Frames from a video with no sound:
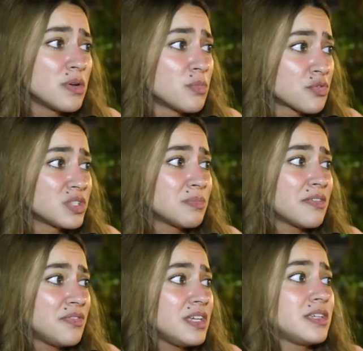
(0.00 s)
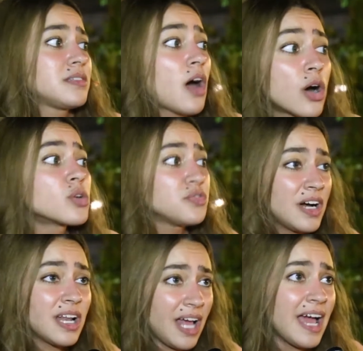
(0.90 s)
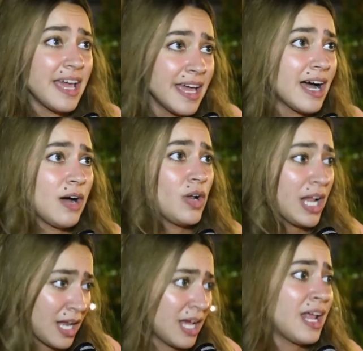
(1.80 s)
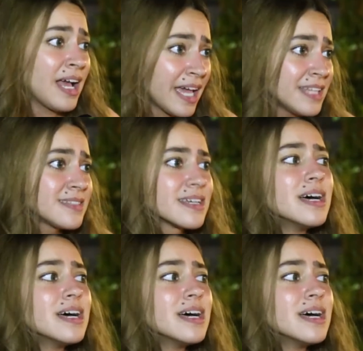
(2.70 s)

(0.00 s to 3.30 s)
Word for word: المفروض يبقى في تعرف على الحياه على الحاجات